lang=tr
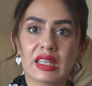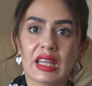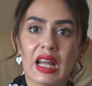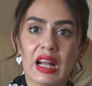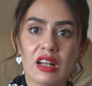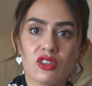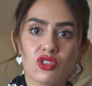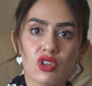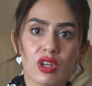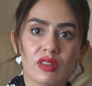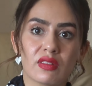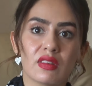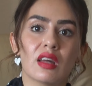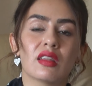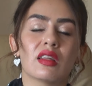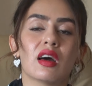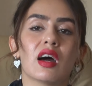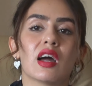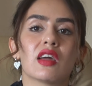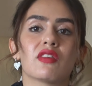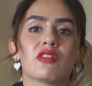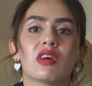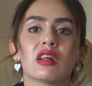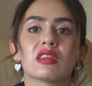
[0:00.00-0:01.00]
gerçekten
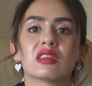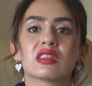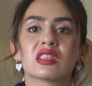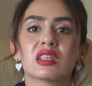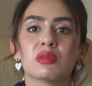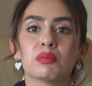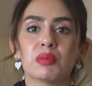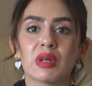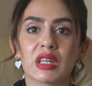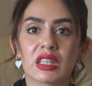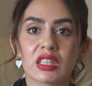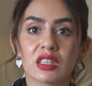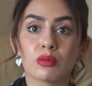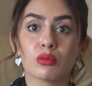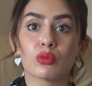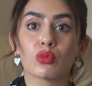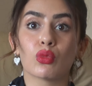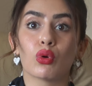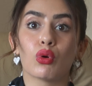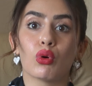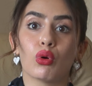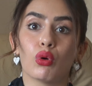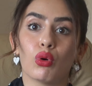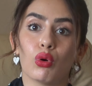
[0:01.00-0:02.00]
hayvanlara bakım
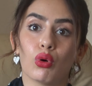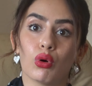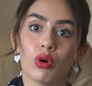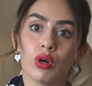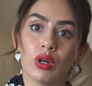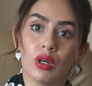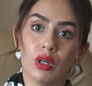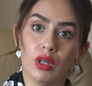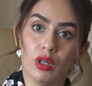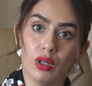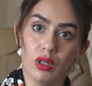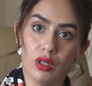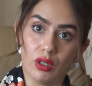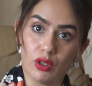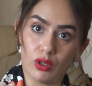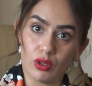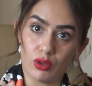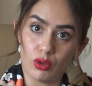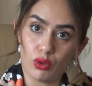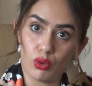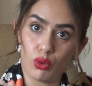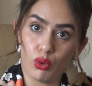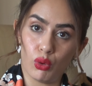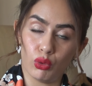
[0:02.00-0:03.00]
e,
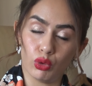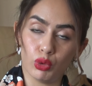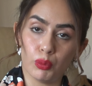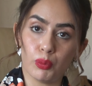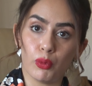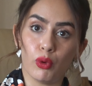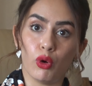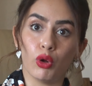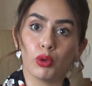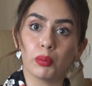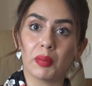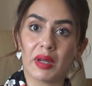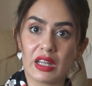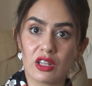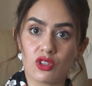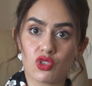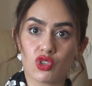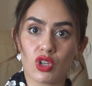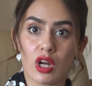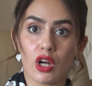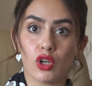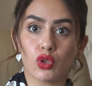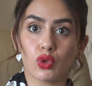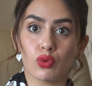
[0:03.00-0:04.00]
olup
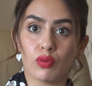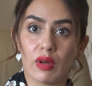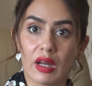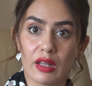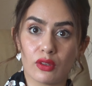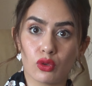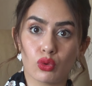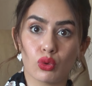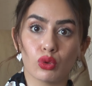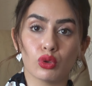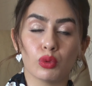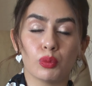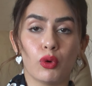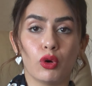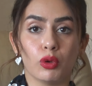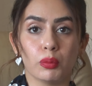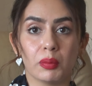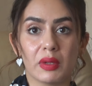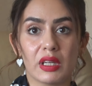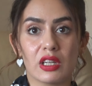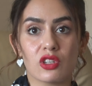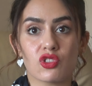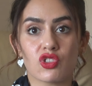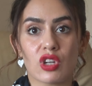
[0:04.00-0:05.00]
olmayacağı, güvende olup
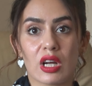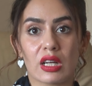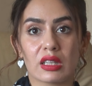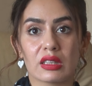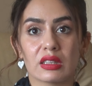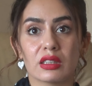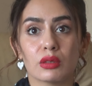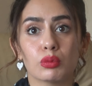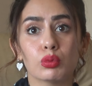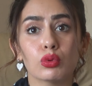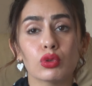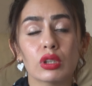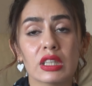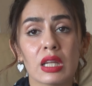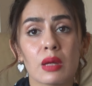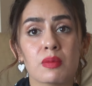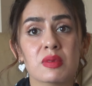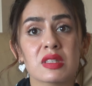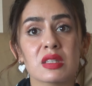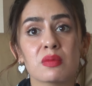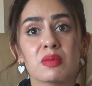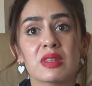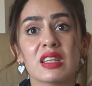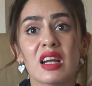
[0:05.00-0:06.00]
olmayacakları bunların
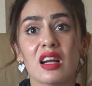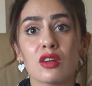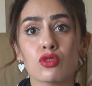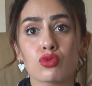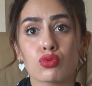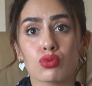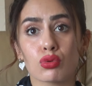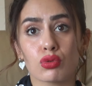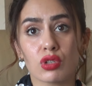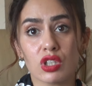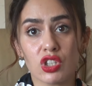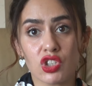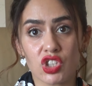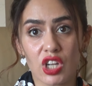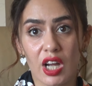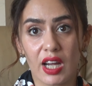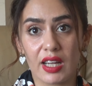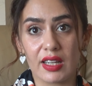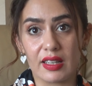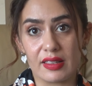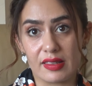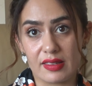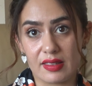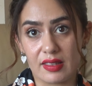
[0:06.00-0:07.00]
hepsi birer soru
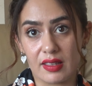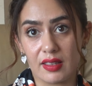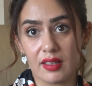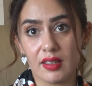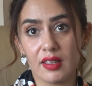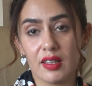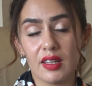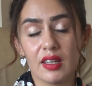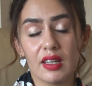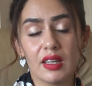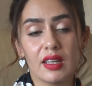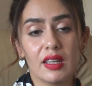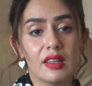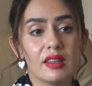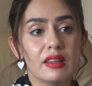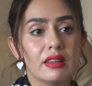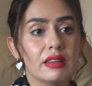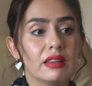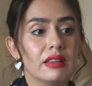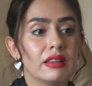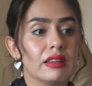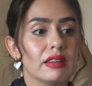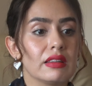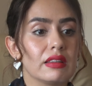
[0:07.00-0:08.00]
işareti.
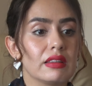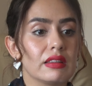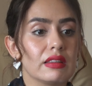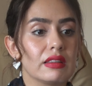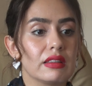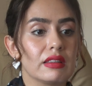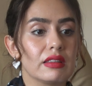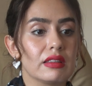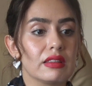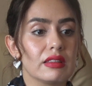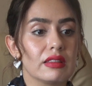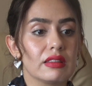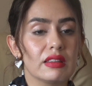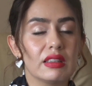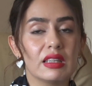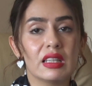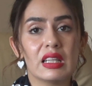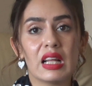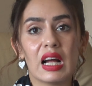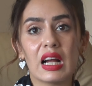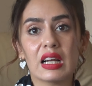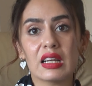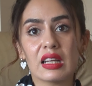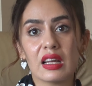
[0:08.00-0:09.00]
E,
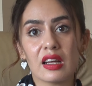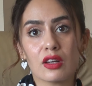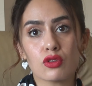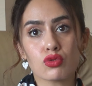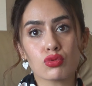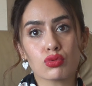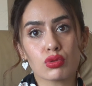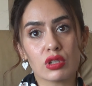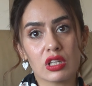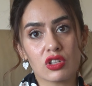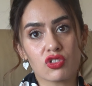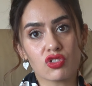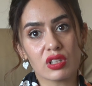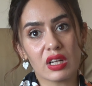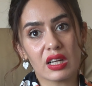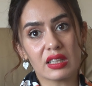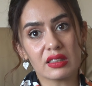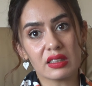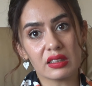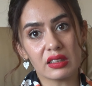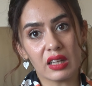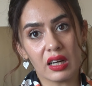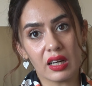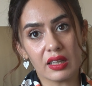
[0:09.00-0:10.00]
ilerleyen
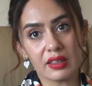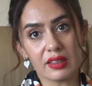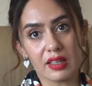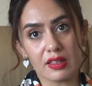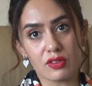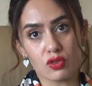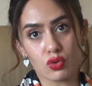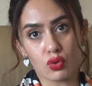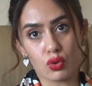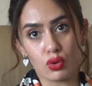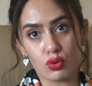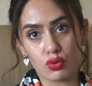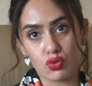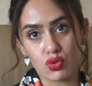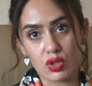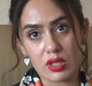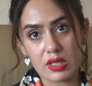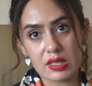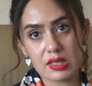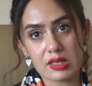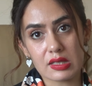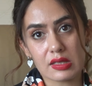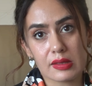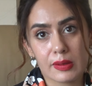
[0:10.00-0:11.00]
süreçlerde daha net
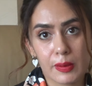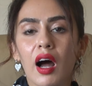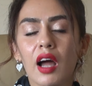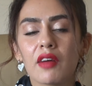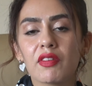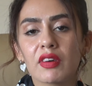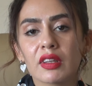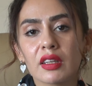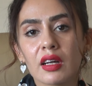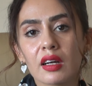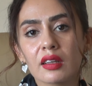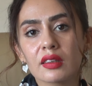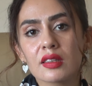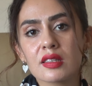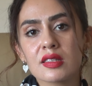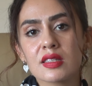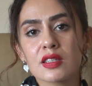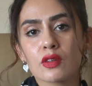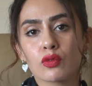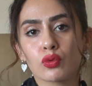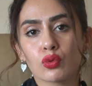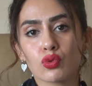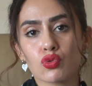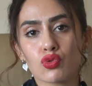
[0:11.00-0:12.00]
göreceğiz. Hayvan hakları
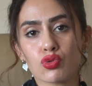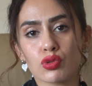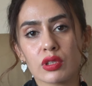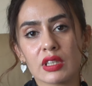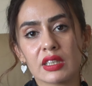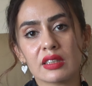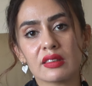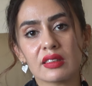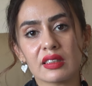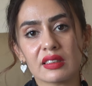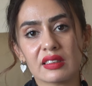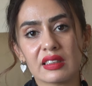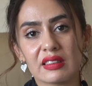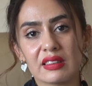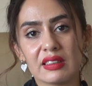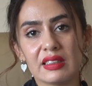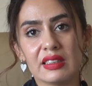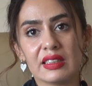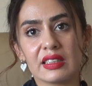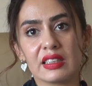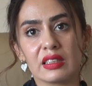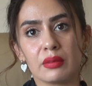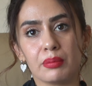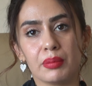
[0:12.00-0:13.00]
savunucuların da
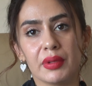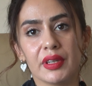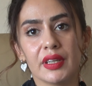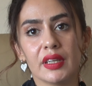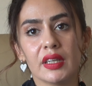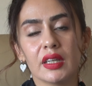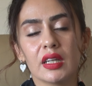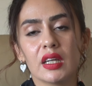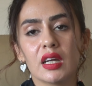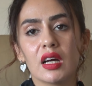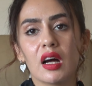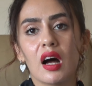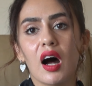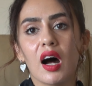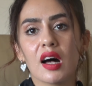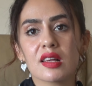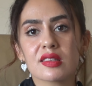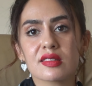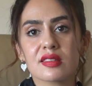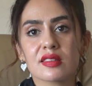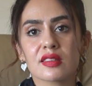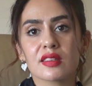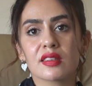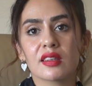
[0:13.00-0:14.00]
dediği gibi
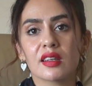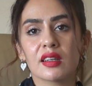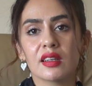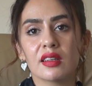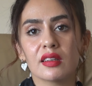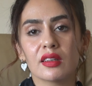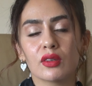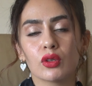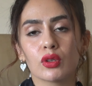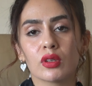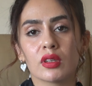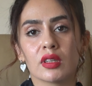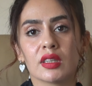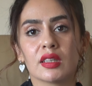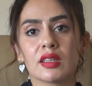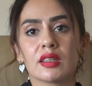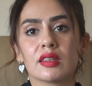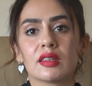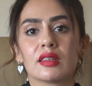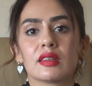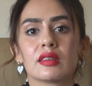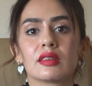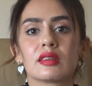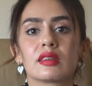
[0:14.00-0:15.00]
aslında
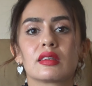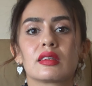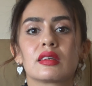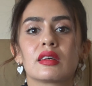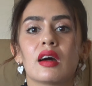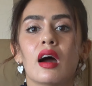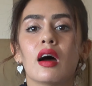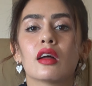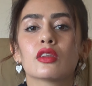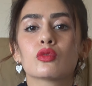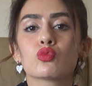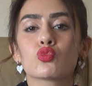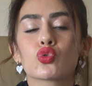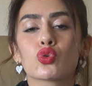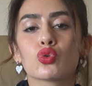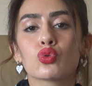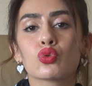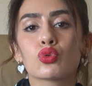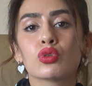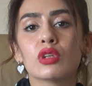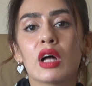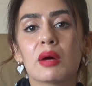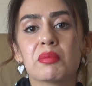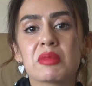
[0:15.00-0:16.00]
e, kanunca
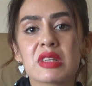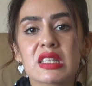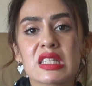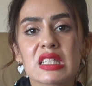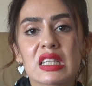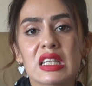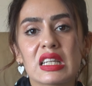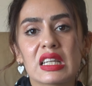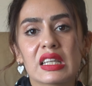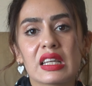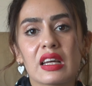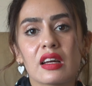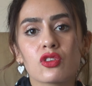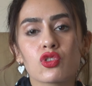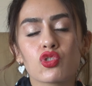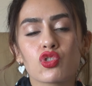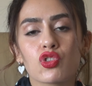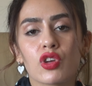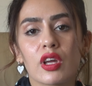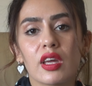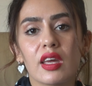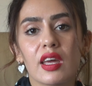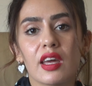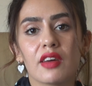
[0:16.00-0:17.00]
uygulanması gereken
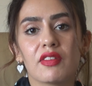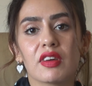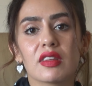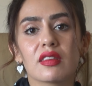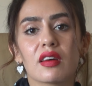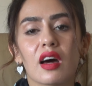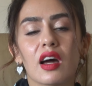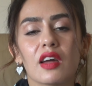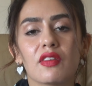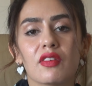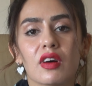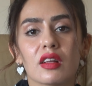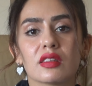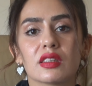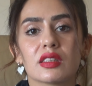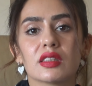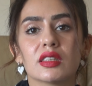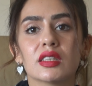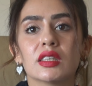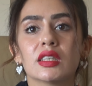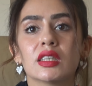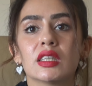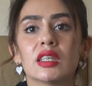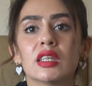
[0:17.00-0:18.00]
şey evet
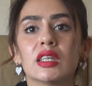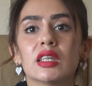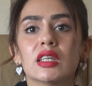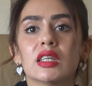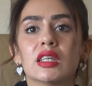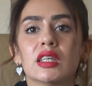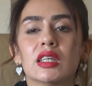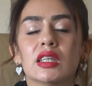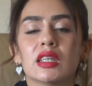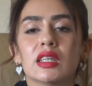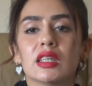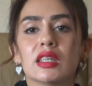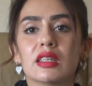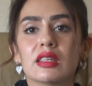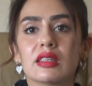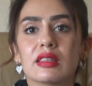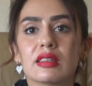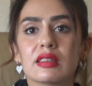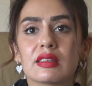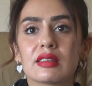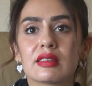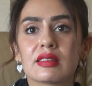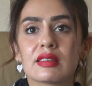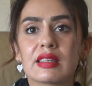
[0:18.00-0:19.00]
hayvanları
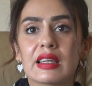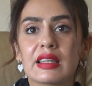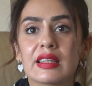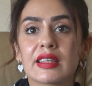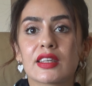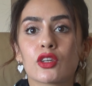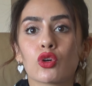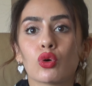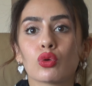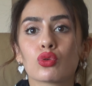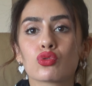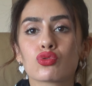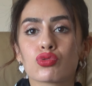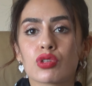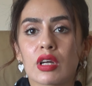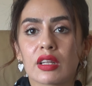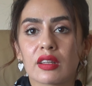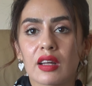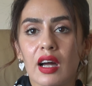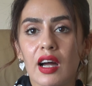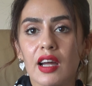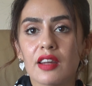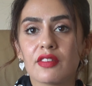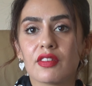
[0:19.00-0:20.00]
e, tehlike
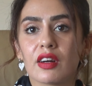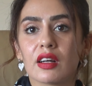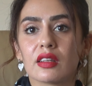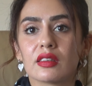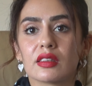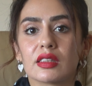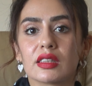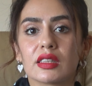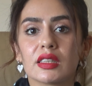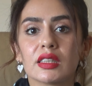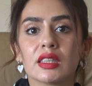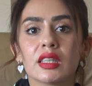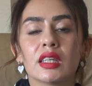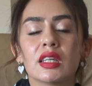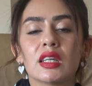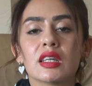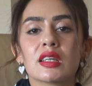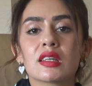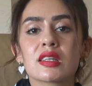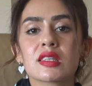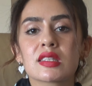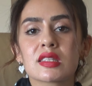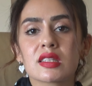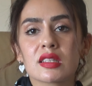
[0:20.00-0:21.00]
oluşturan hayvanları
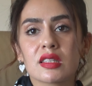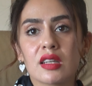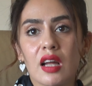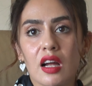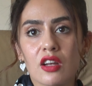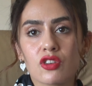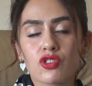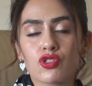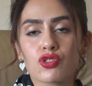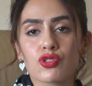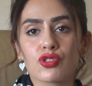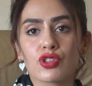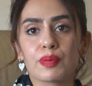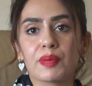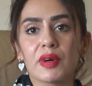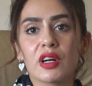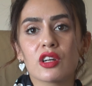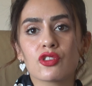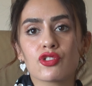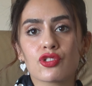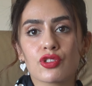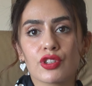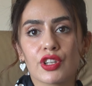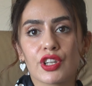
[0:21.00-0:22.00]
kısırlaştırıp
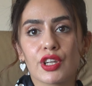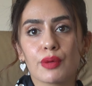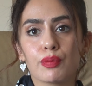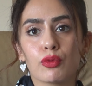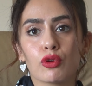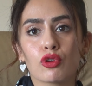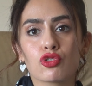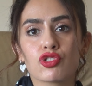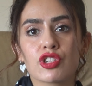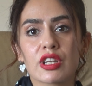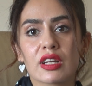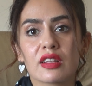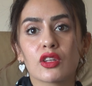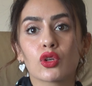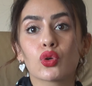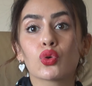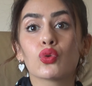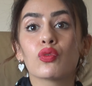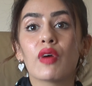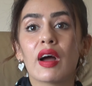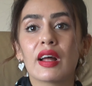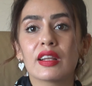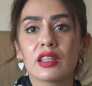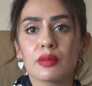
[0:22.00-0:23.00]
aşılayıp o şekilde
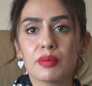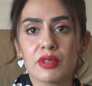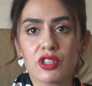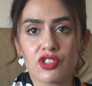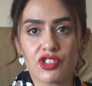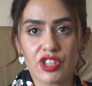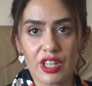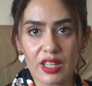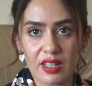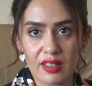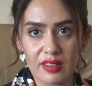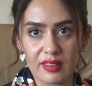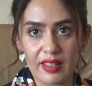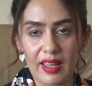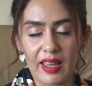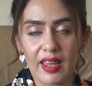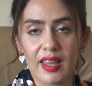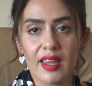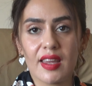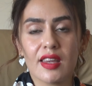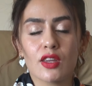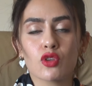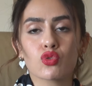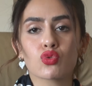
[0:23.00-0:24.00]
güvenli bir şekilde
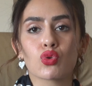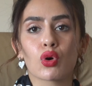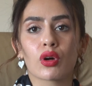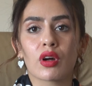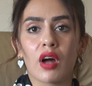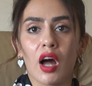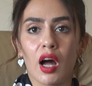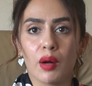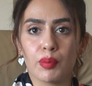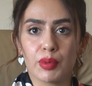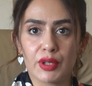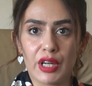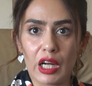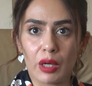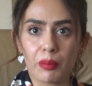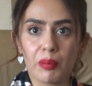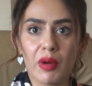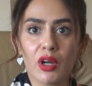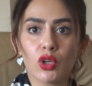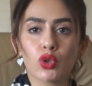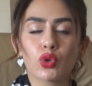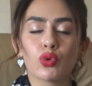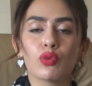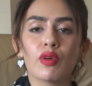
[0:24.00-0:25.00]
sokağa
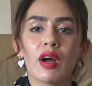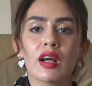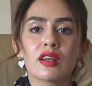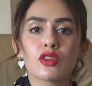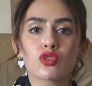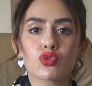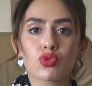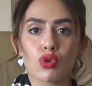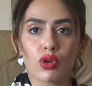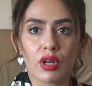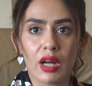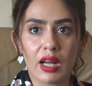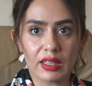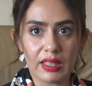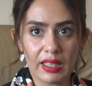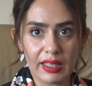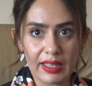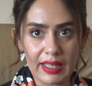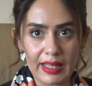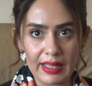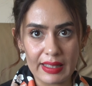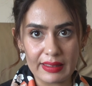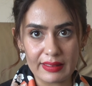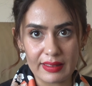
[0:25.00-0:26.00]
bırakmak, güvenli sokaklar
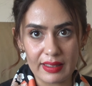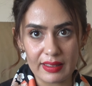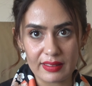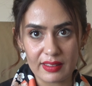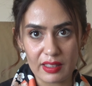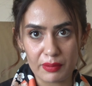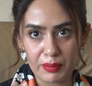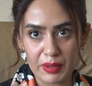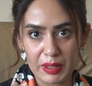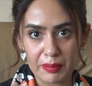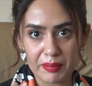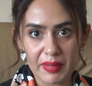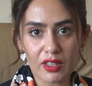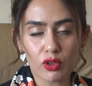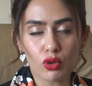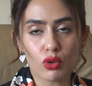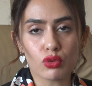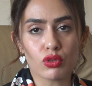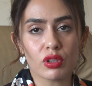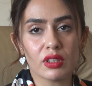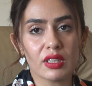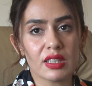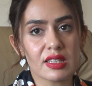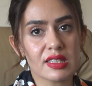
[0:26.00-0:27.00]
elde edebilmek.
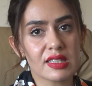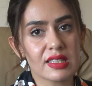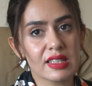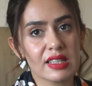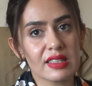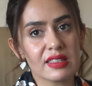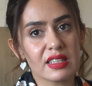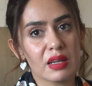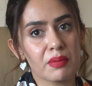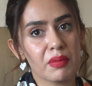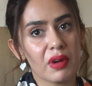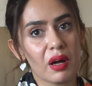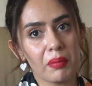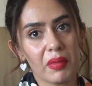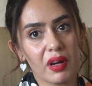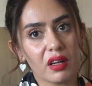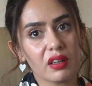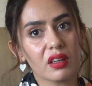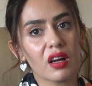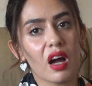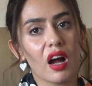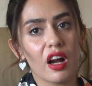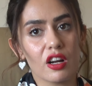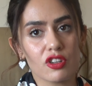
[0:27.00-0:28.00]
Ötenaziye
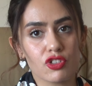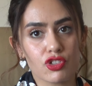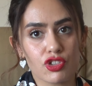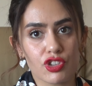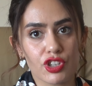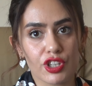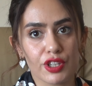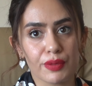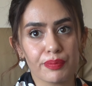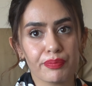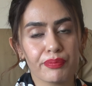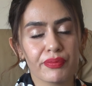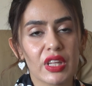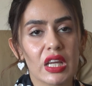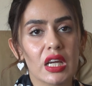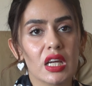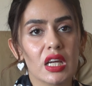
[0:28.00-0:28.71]
tamamen karşıyım.